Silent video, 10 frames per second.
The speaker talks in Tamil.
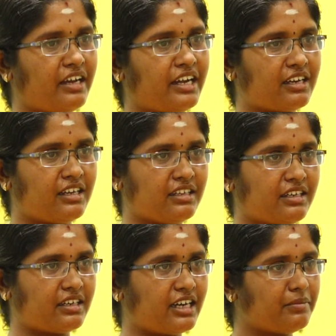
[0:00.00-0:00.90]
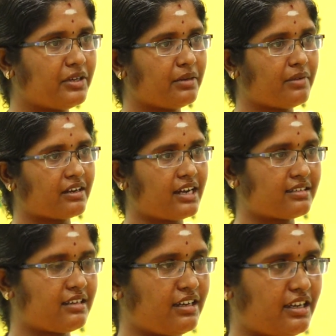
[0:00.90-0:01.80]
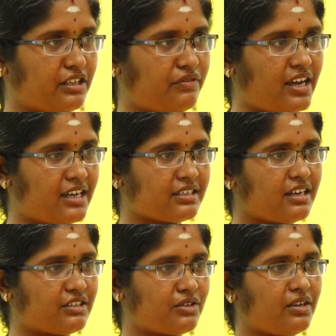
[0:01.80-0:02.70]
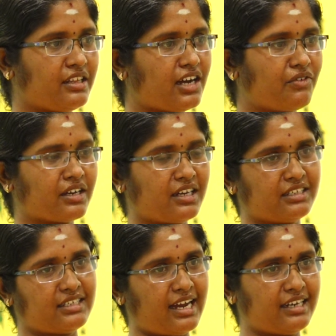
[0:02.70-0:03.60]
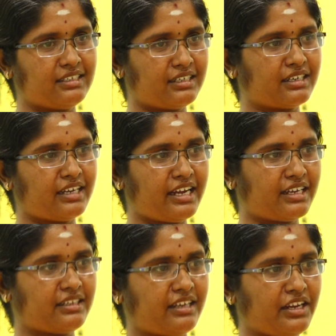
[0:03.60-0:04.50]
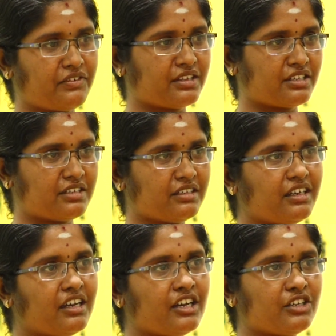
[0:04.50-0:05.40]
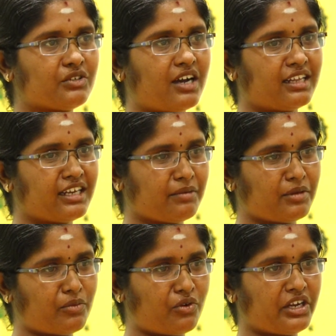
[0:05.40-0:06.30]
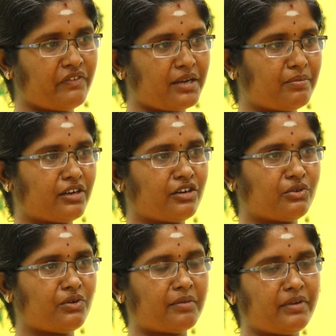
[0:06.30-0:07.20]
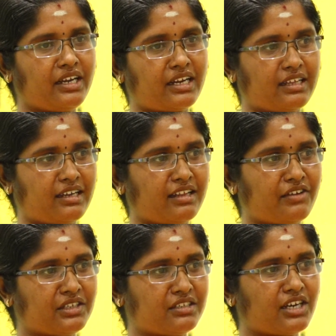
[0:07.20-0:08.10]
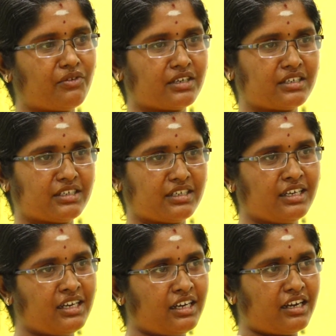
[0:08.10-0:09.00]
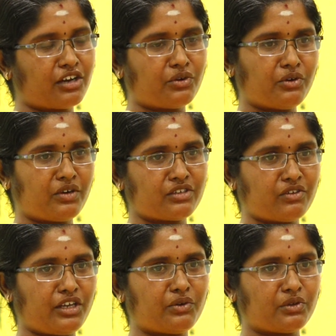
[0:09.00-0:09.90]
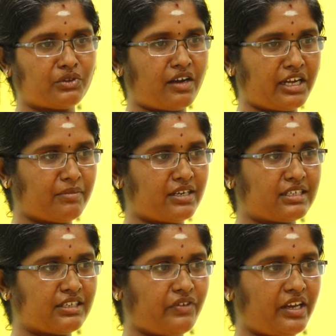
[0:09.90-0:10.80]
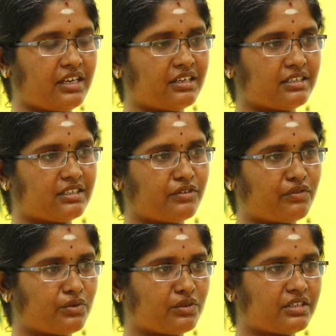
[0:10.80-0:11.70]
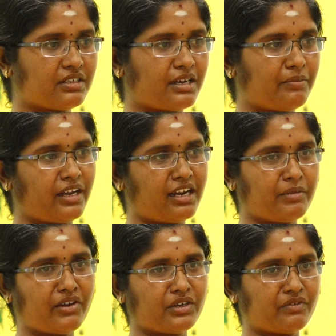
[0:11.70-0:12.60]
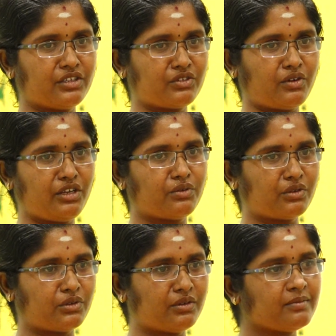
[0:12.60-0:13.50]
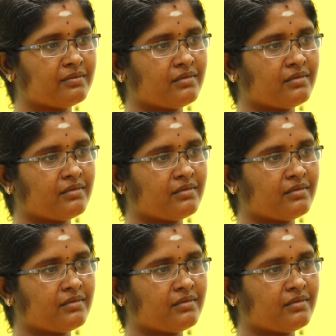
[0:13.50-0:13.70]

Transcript: எனக்கு அந்த கர்ப்பகிருபா கிளாஸில் அந்த ஃப்ளாஷ் கார்ட் சொல்லி தான் அவனுக்கு அந்த டேலண்ட் இருக்குன்னு எனக்கு தெரிய வந்துச்சு ஸோ அதை நம்ம மோட்டிவேட் பண்ணணும் அப்படின்றதுல தான் வந்துட்டு அவனுக்கு நாங்கள் ஒன்று ஒன்றா சொல்லி கொடுத்தோம் அனிமல்ஸு வெஹிக்கல்ஸு ஃப்ரூட்ஸு அப்படி எல்லாமே அவனுக்கு வந்து சொல்லி கொடுத்தோம்